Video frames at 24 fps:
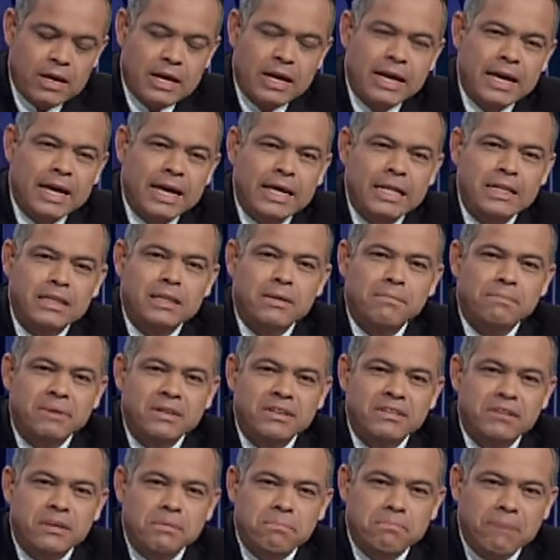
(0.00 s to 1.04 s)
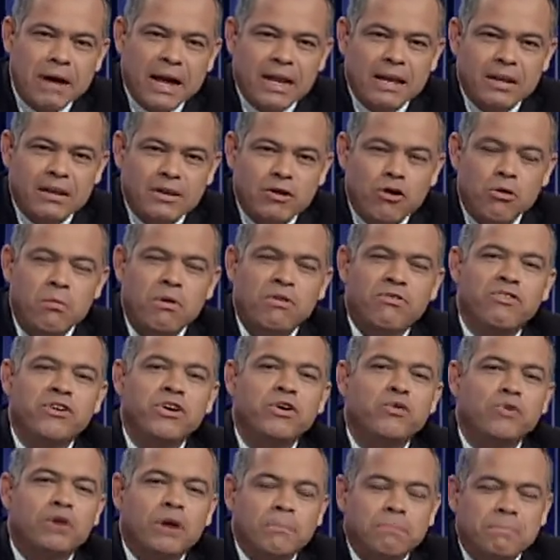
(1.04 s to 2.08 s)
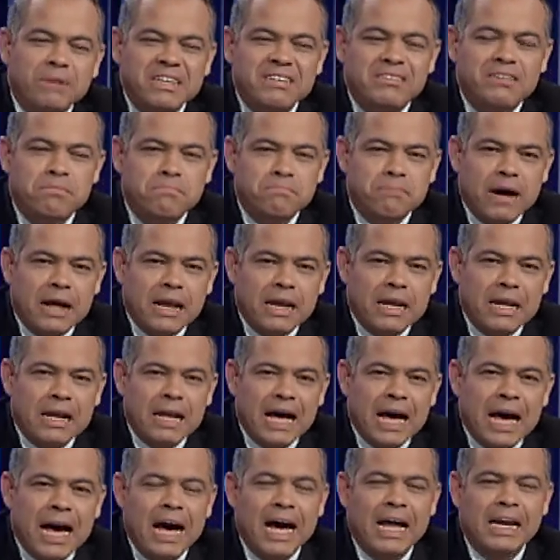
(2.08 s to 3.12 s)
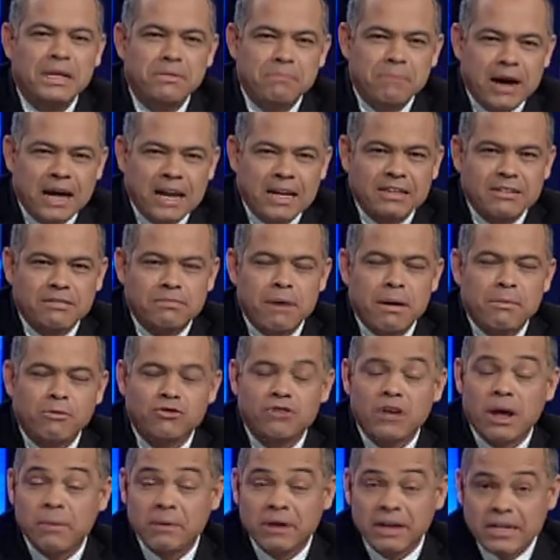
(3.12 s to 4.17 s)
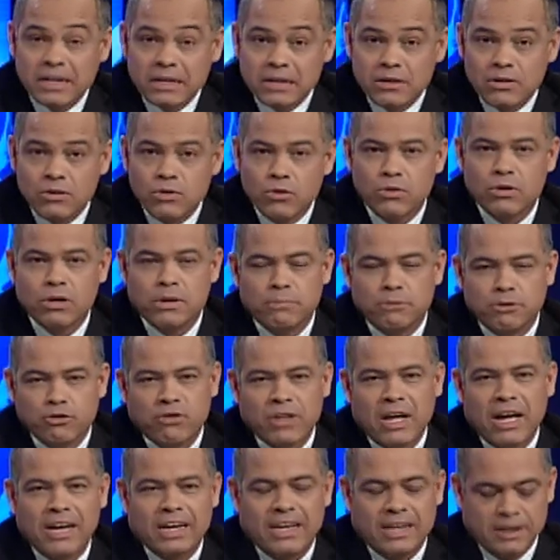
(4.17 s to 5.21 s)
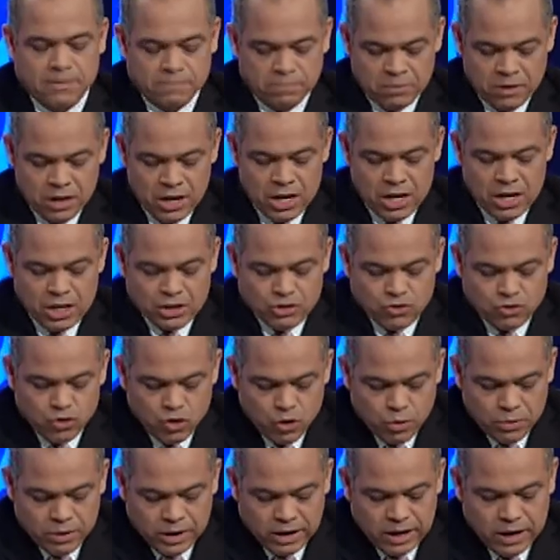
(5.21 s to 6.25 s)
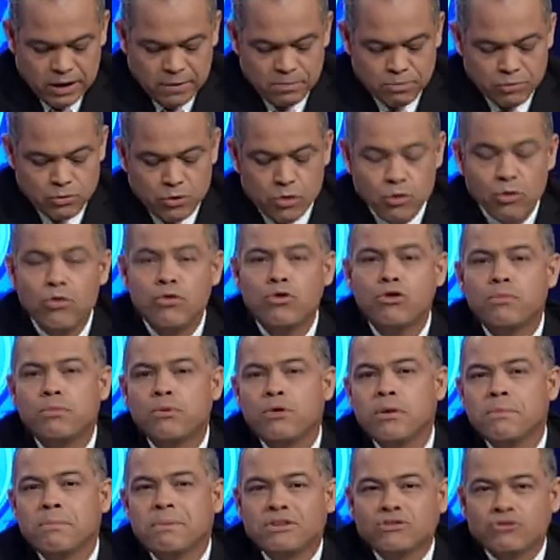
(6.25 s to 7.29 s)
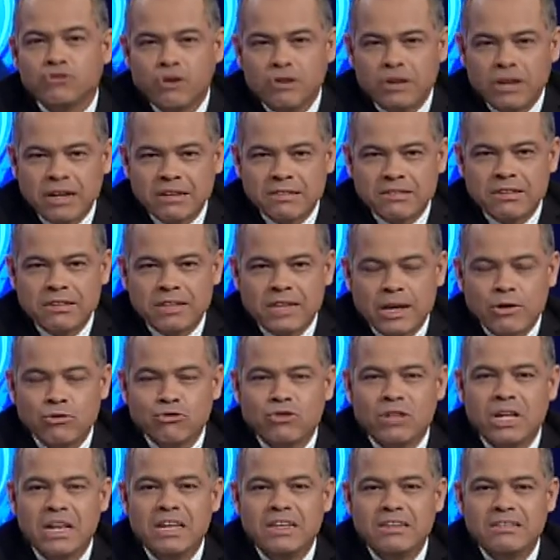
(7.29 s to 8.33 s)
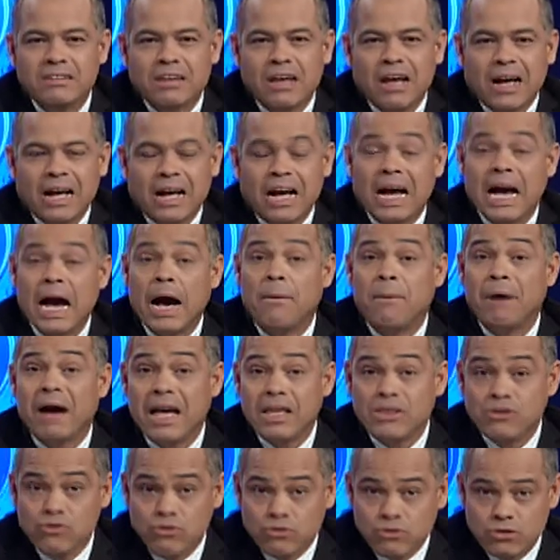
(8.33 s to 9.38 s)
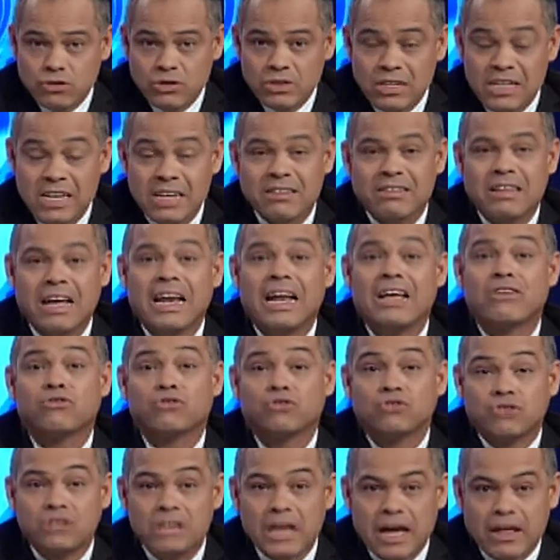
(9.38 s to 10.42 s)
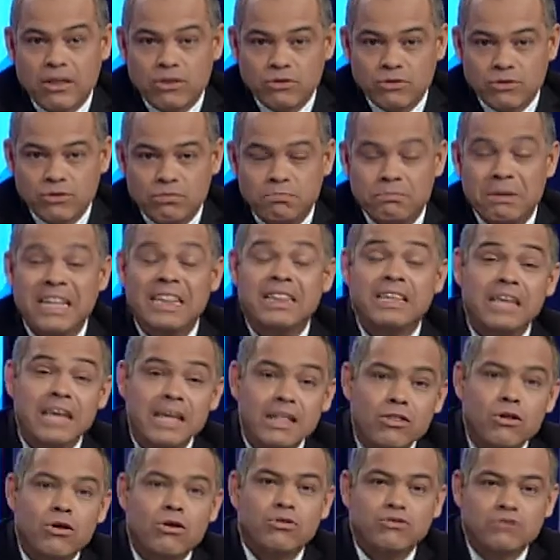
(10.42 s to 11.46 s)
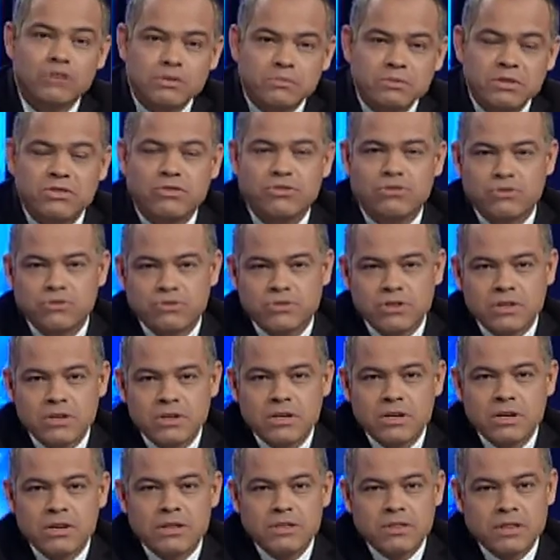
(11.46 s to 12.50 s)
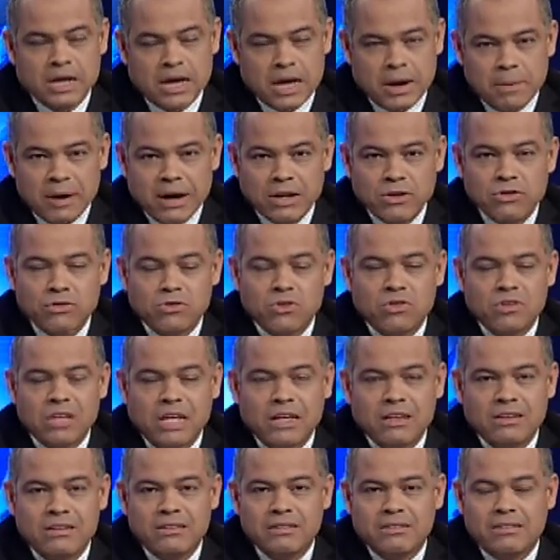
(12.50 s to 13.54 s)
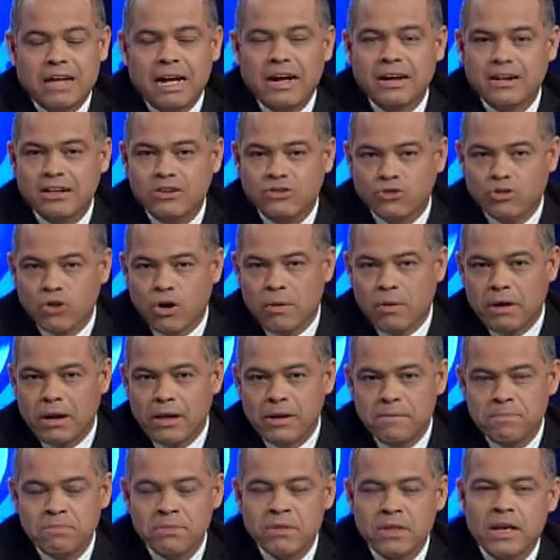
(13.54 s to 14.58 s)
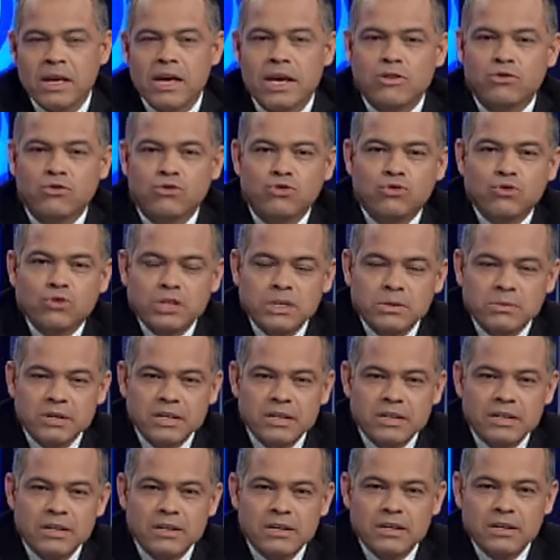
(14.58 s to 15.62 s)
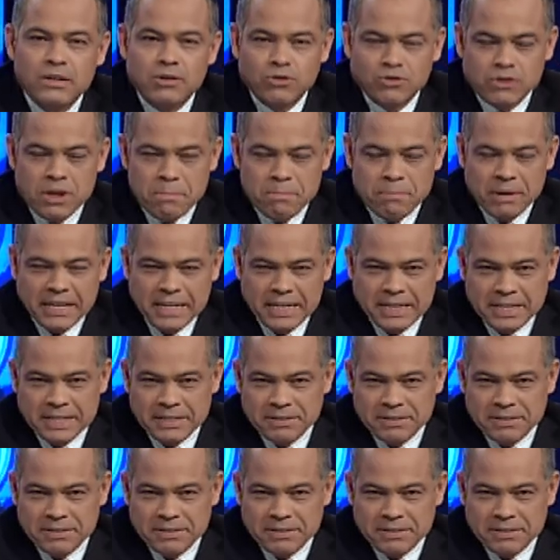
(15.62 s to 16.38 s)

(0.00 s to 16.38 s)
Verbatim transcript: ente principal, como figura principal a animales. Vamos a ver un reportaje sobre un grupo de personas que utiliza caballos y están asociados vendiendo los servicios de caballos. es en San Cristóbal. Jesús Uribe nos amplía